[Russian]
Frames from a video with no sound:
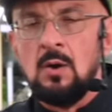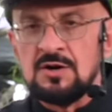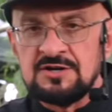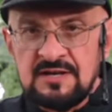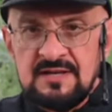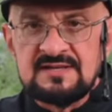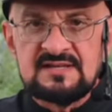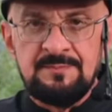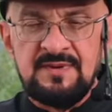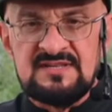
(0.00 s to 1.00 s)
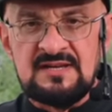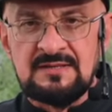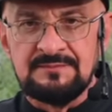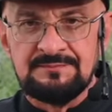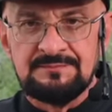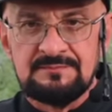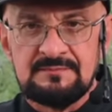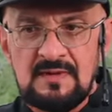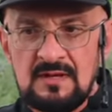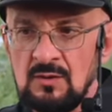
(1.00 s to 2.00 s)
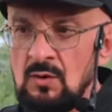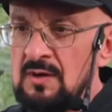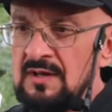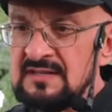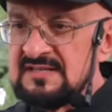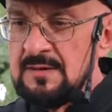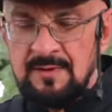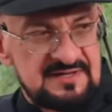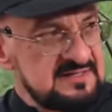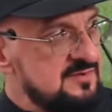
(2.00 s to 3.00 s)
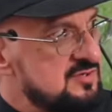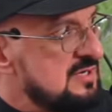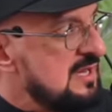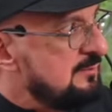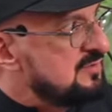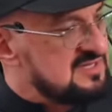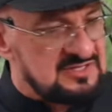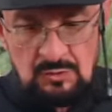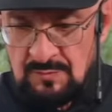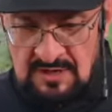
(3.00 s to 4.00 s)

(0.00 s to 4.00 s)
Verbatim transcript: о Шекинском пяти. Но это снималось не в Шеке, а вот здесь у